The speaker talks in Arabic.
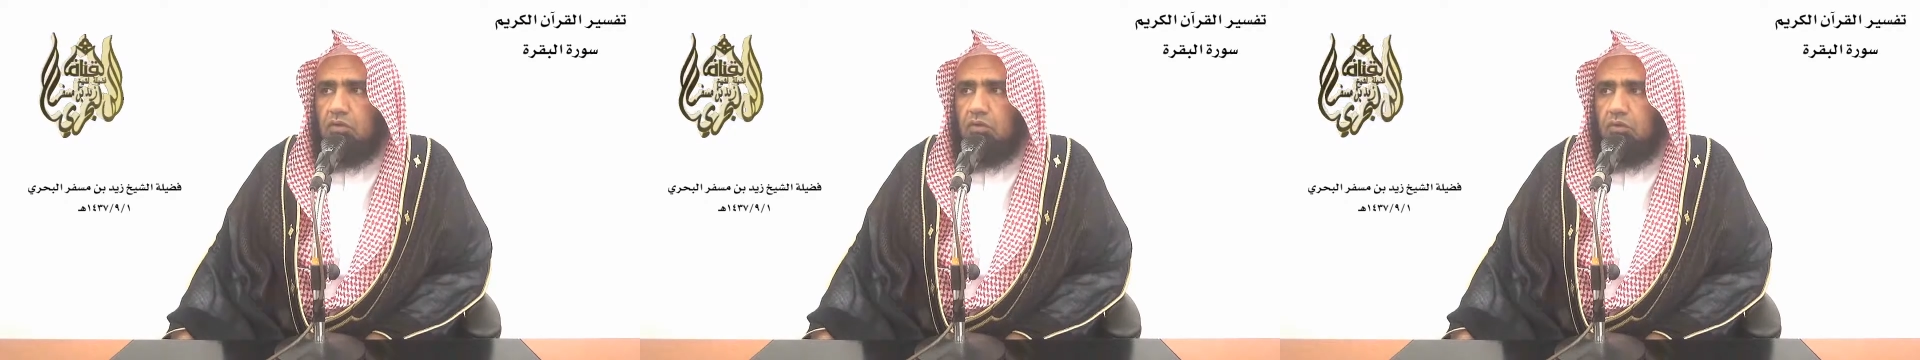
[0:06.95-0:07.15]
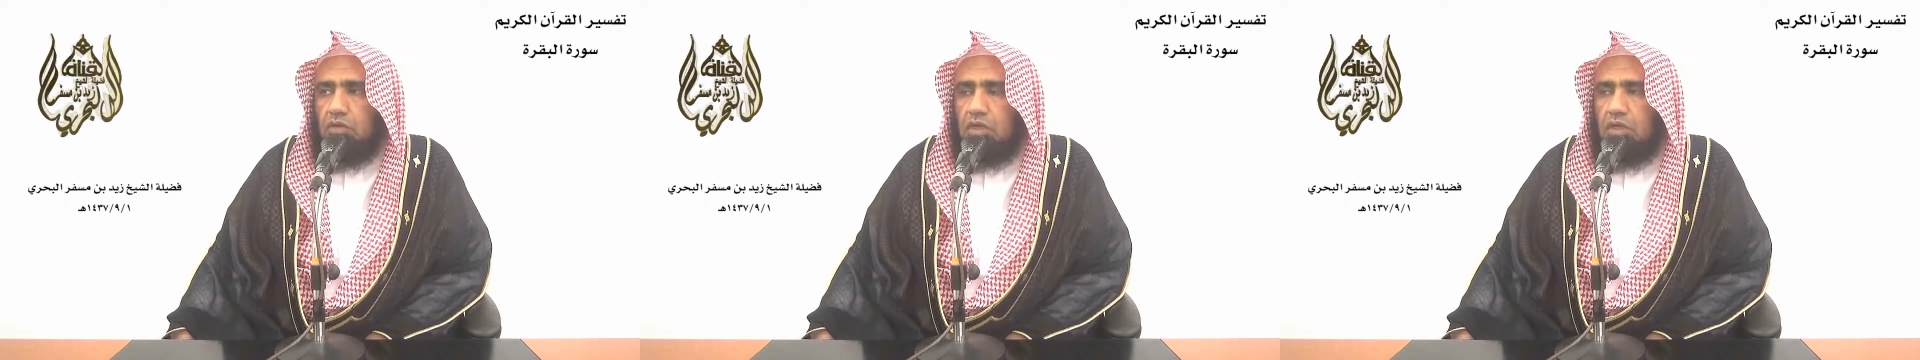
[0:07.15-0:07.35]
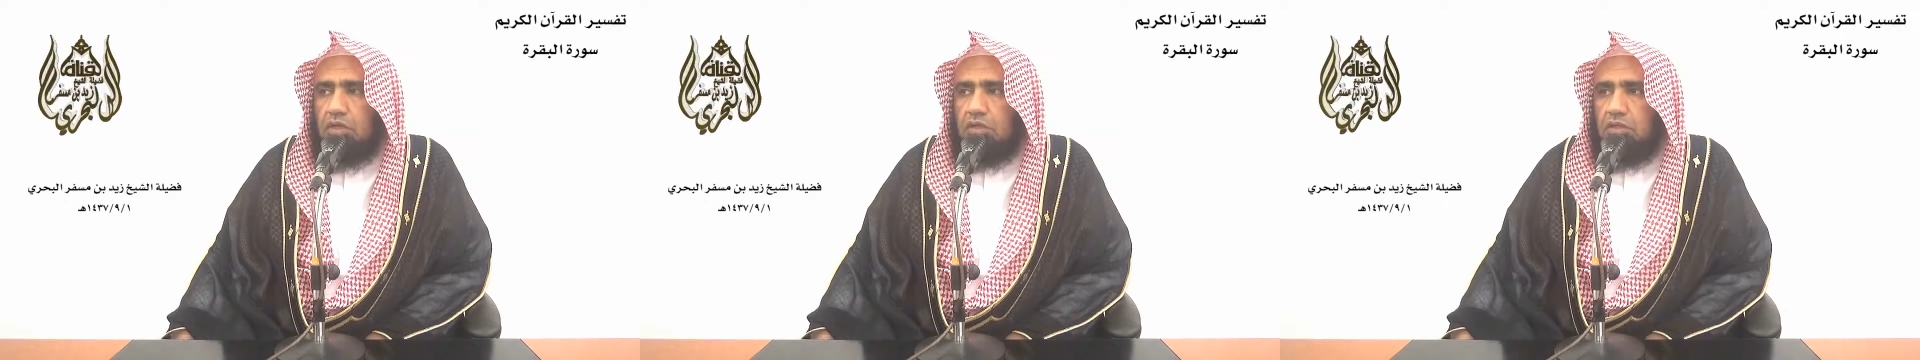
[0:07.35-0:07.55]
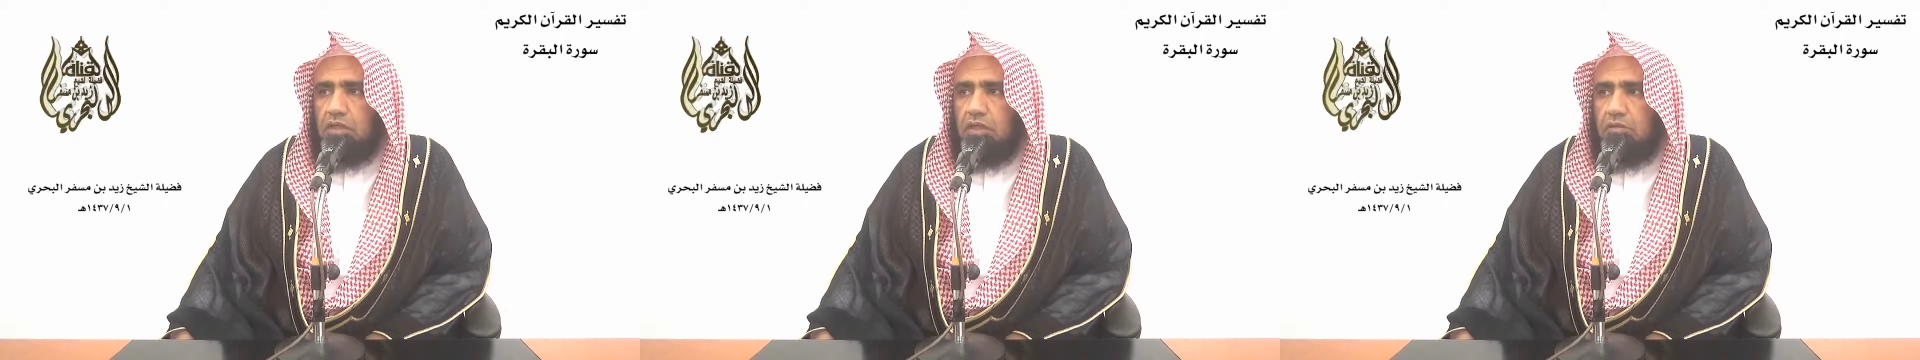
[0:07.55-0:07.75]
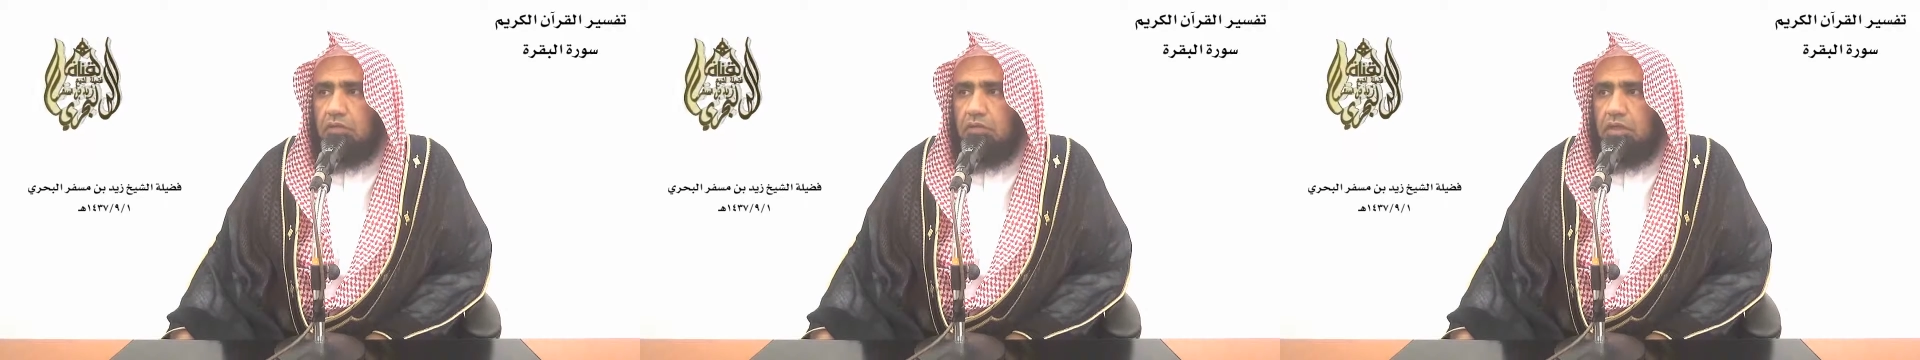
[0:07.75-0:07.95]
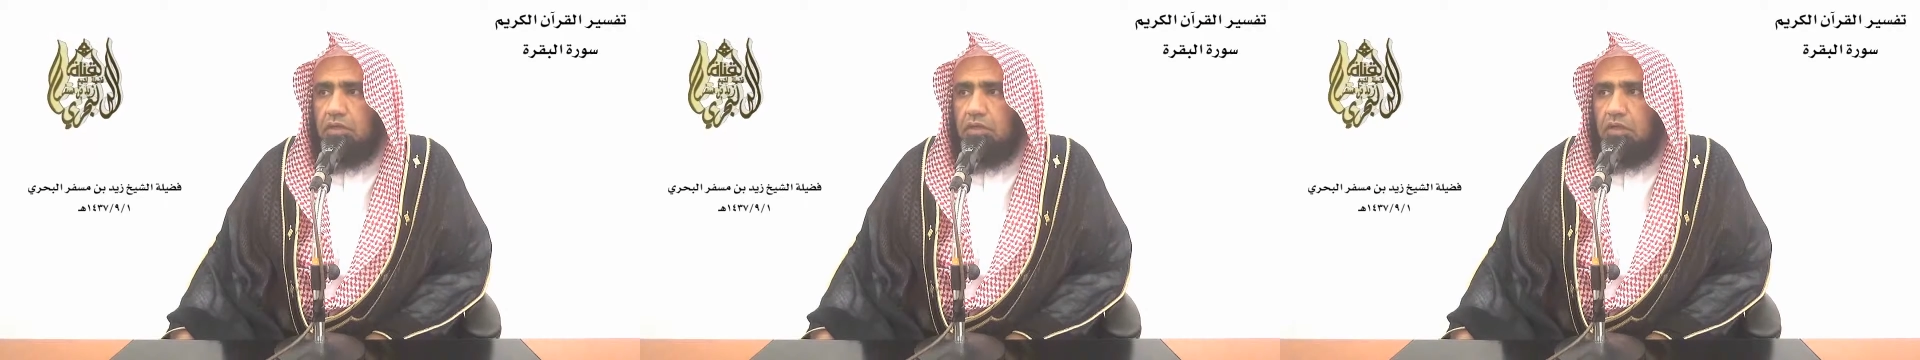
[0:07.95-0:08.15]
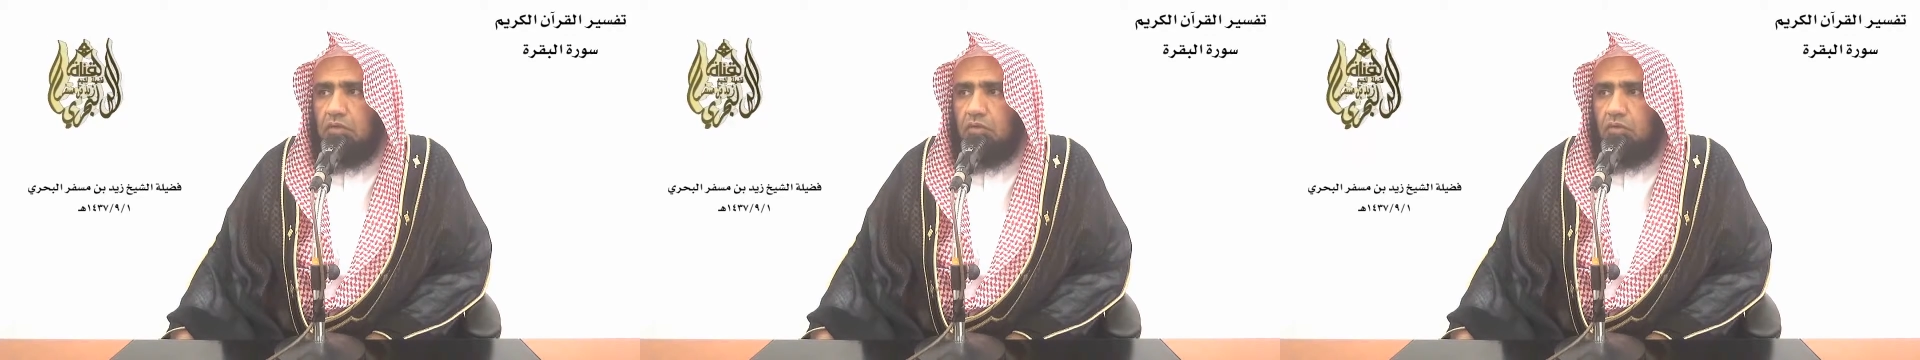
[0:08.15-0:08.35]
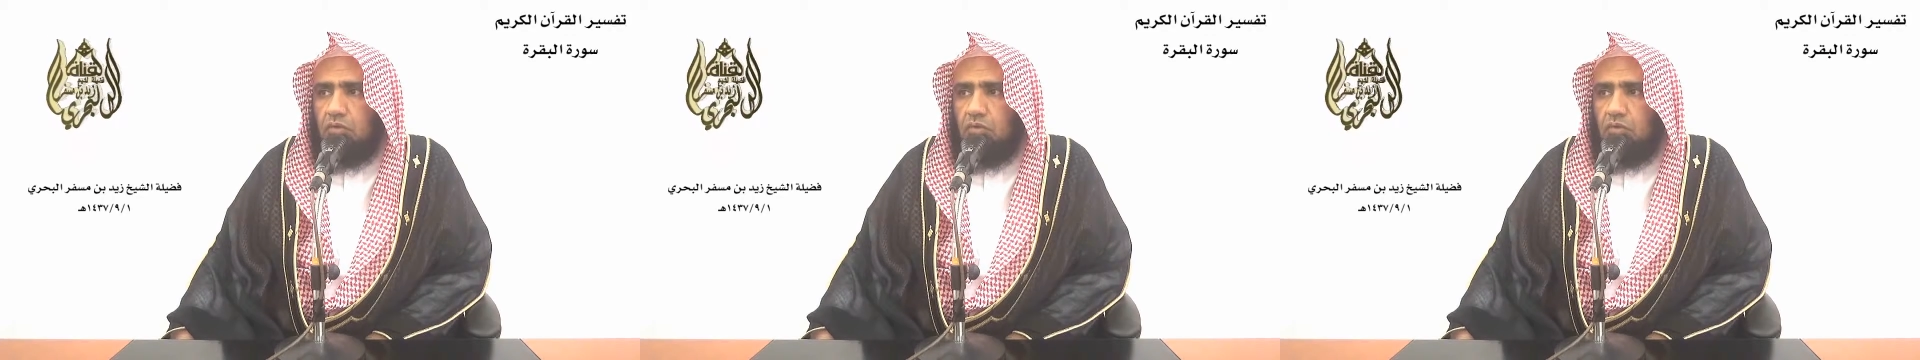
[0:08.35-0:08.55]
أولئك ما
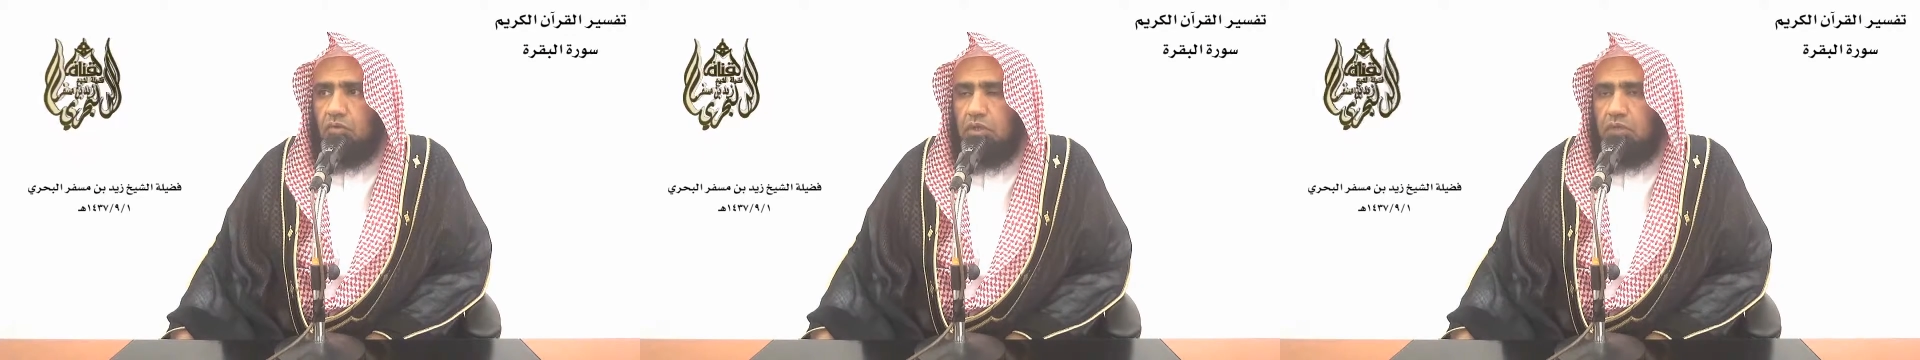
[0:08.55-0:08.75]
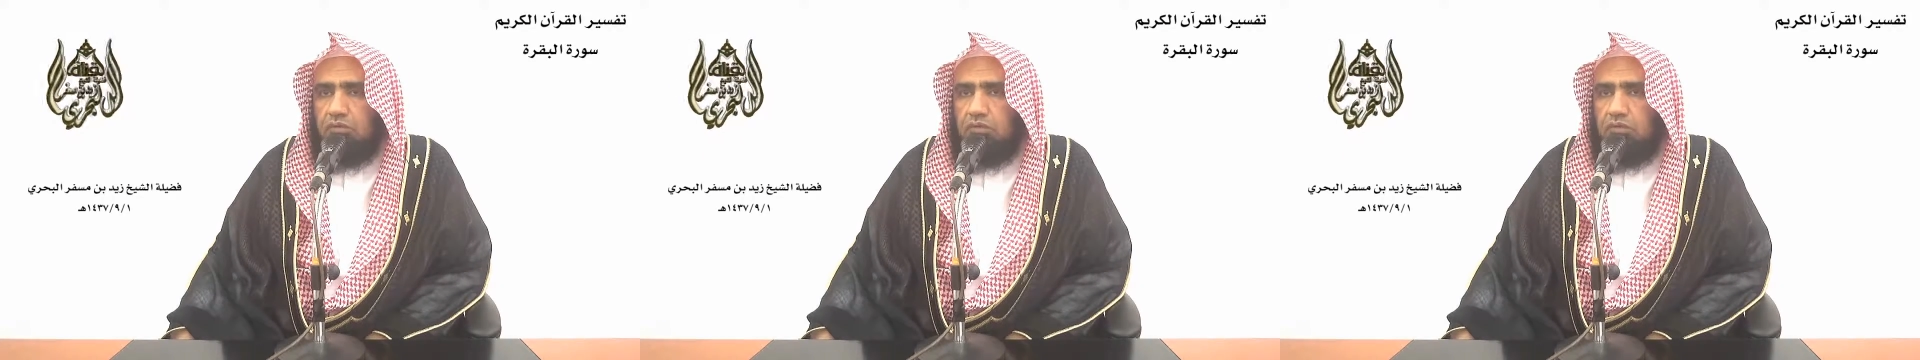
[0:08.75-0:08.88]
يأكلون